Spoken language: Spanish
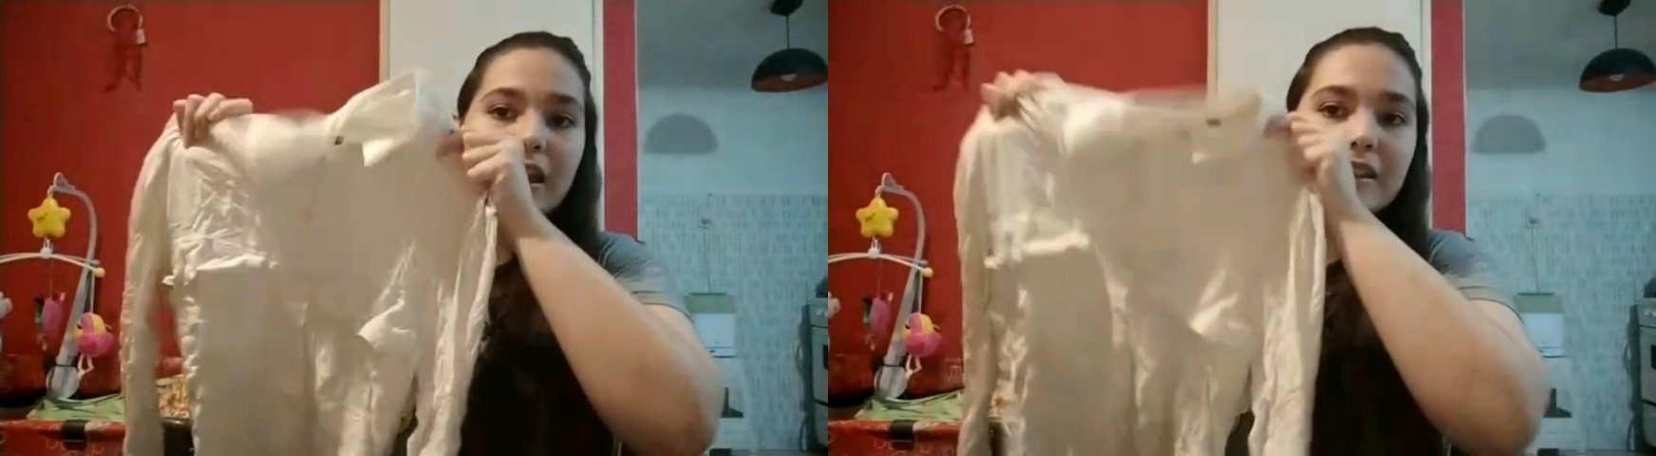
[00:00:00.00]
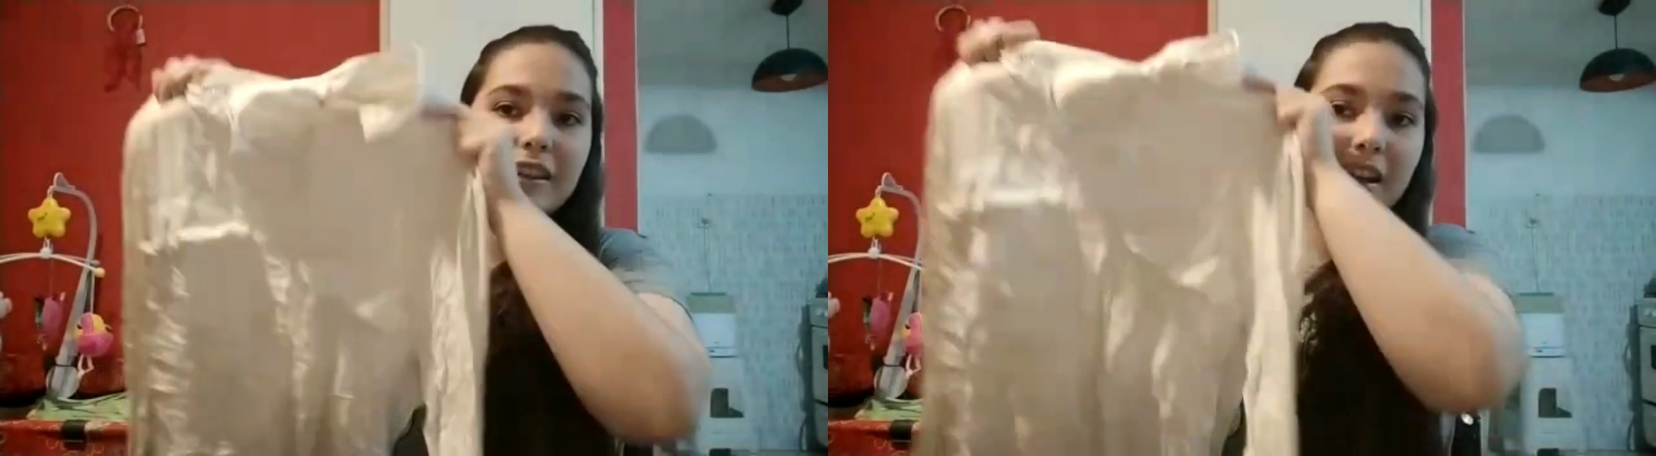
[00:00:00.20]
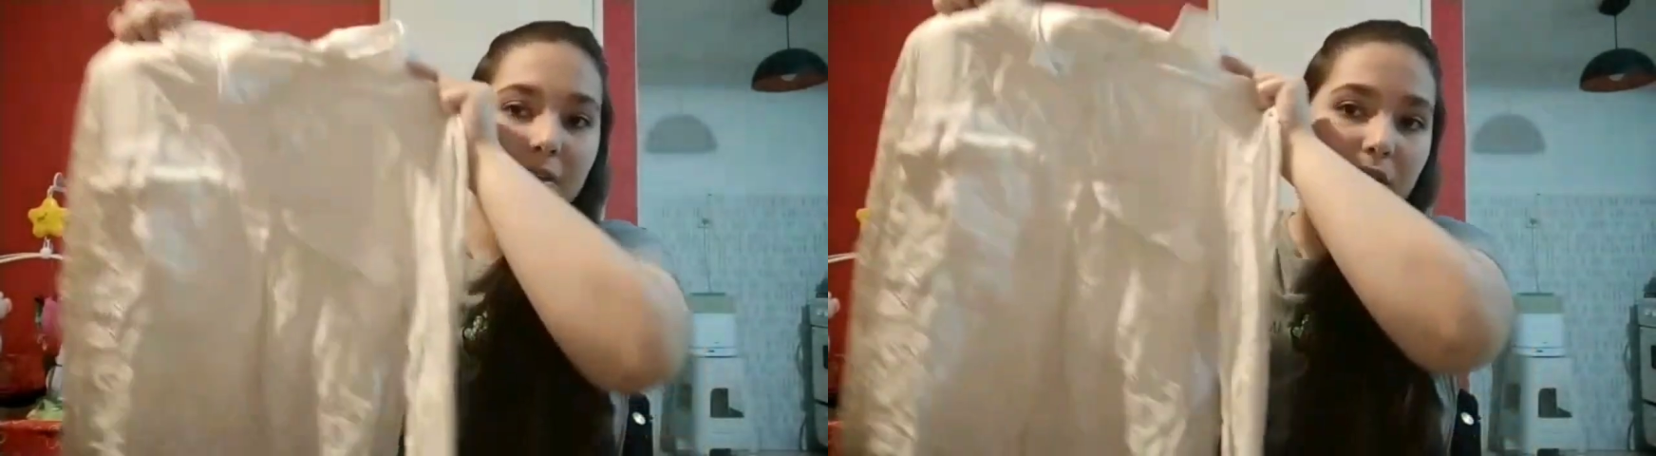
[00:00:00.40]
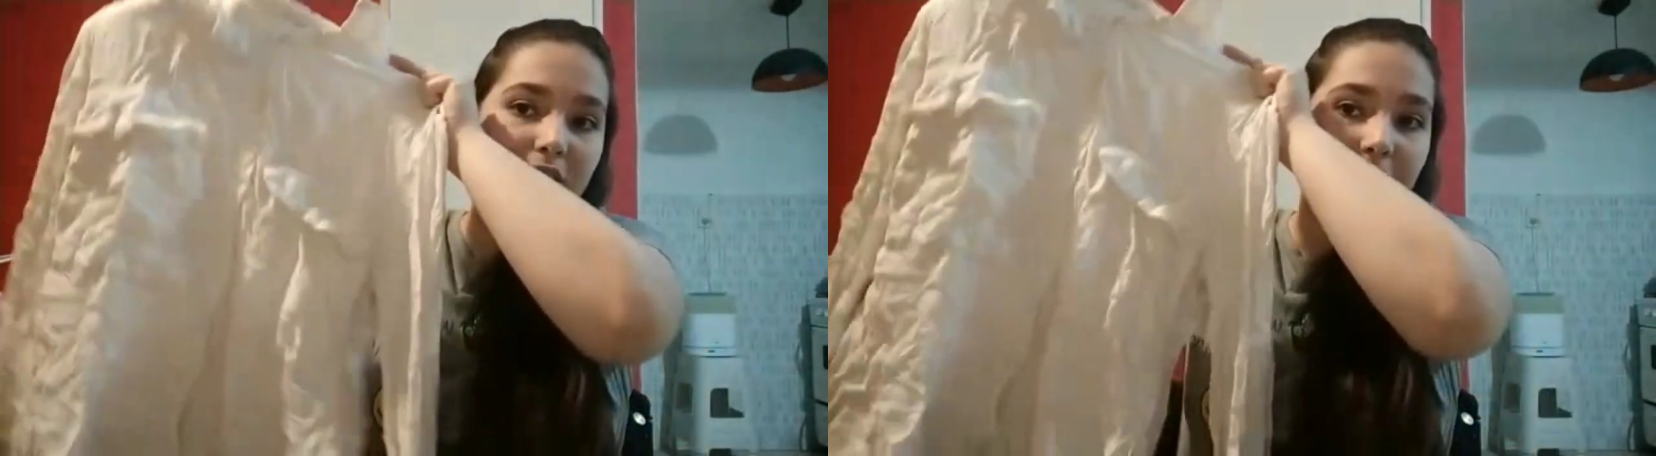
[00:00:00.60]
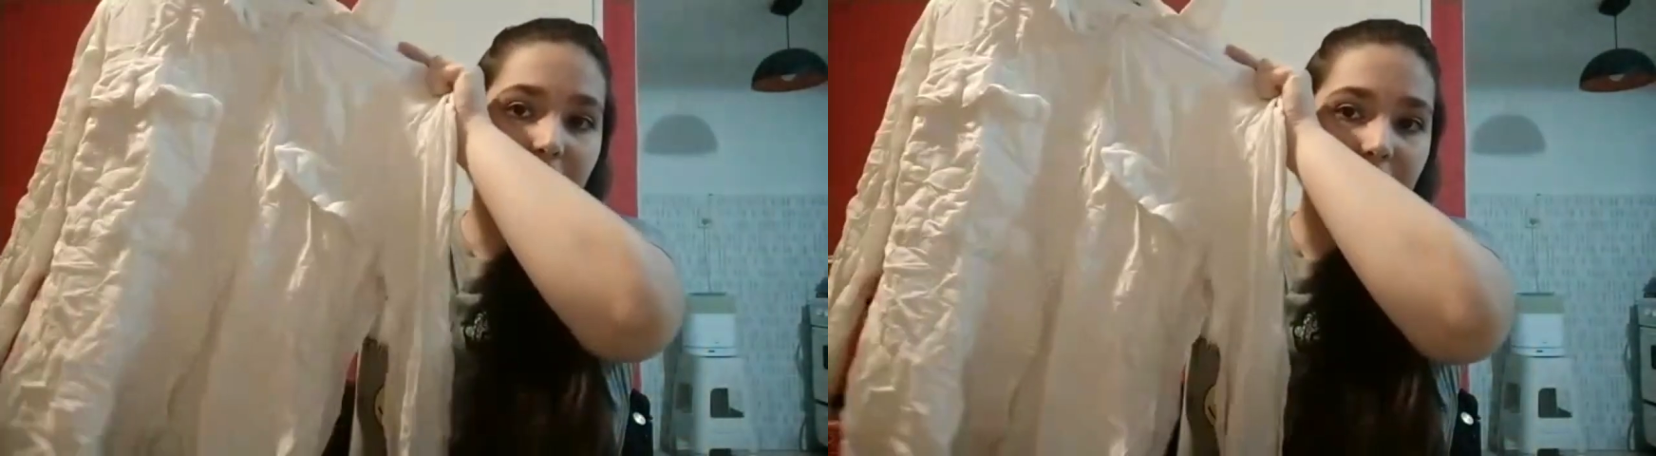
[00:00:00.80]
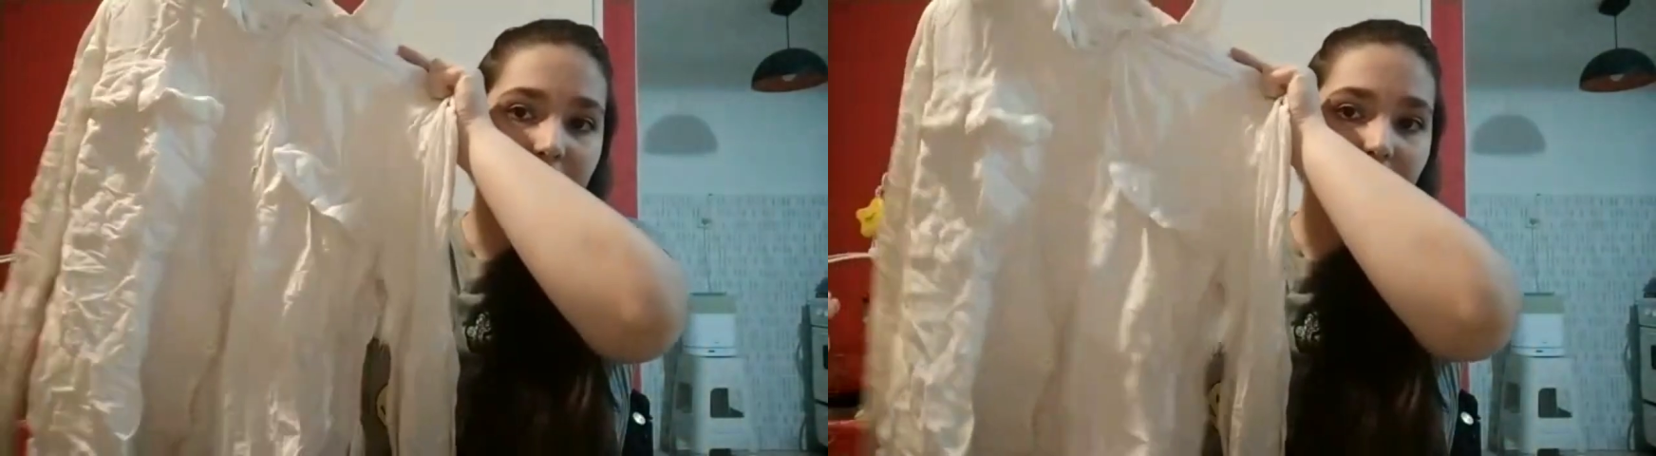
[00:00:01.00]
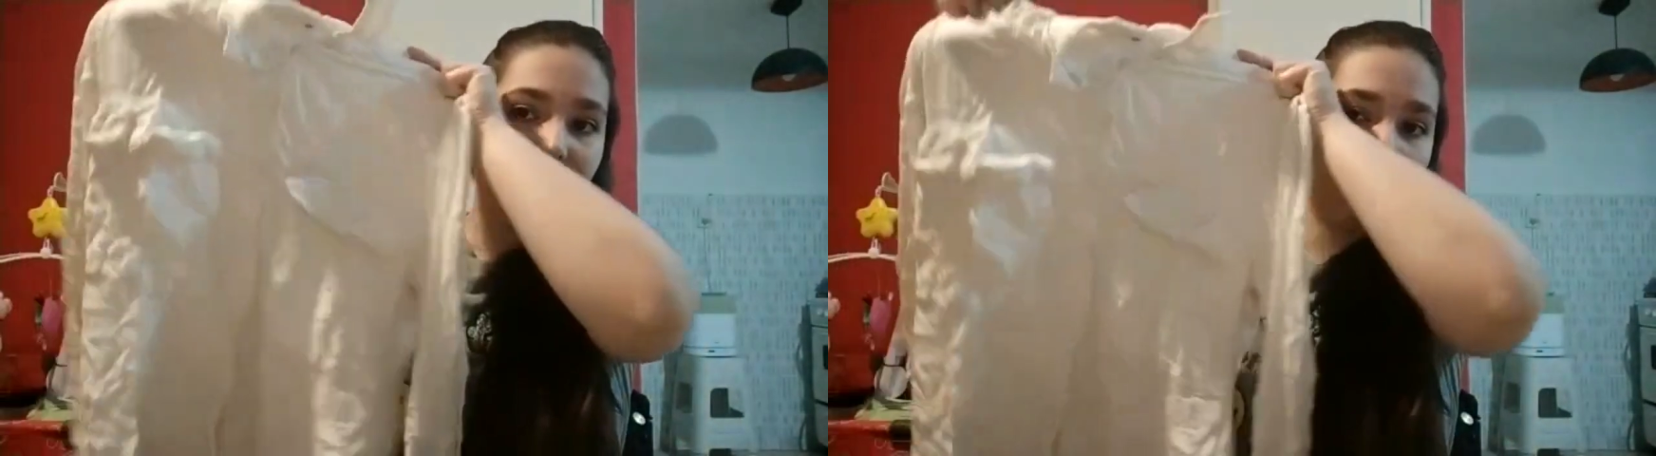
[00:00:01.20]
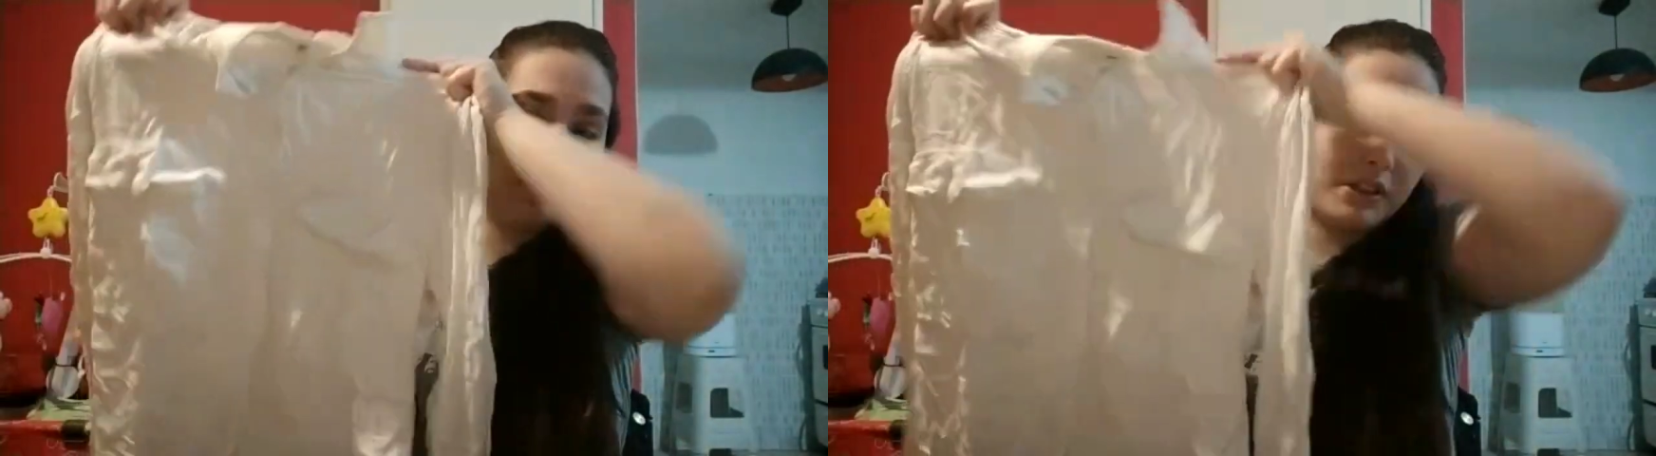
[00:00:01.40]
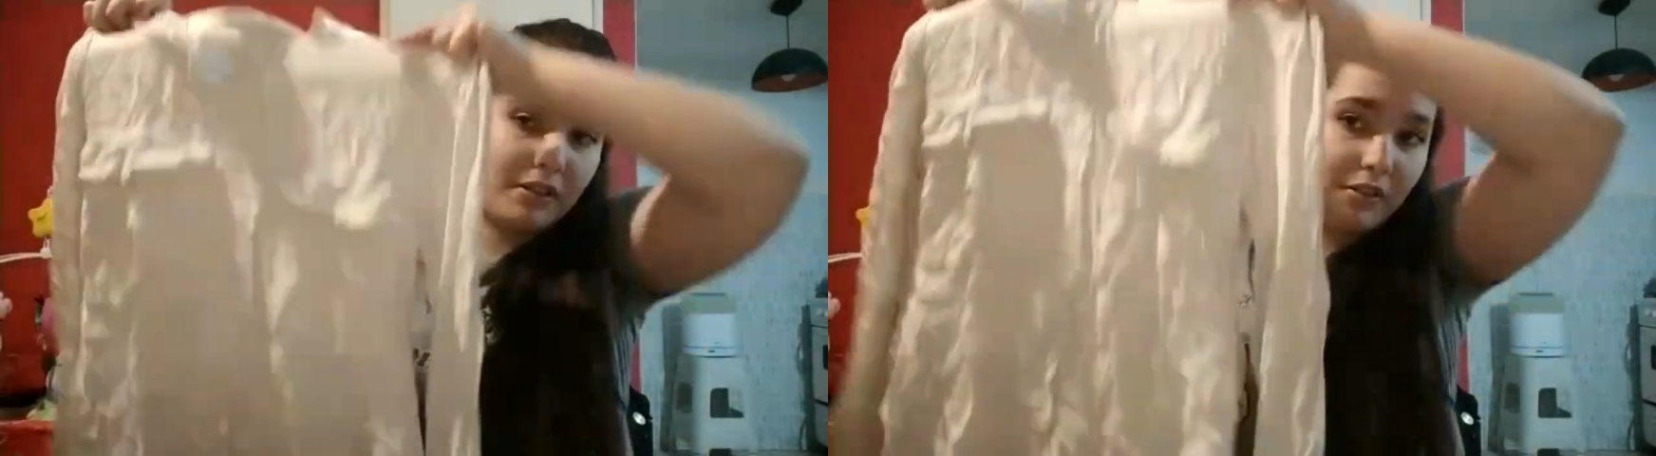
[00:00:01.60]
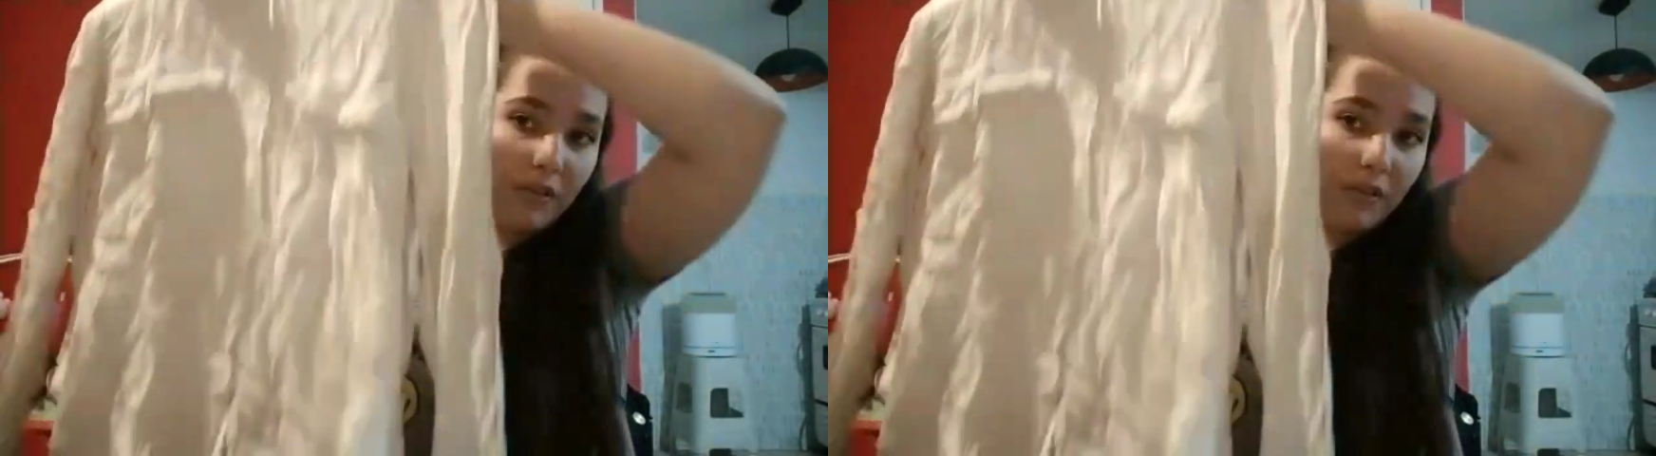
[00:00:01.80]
Esta camisa, que también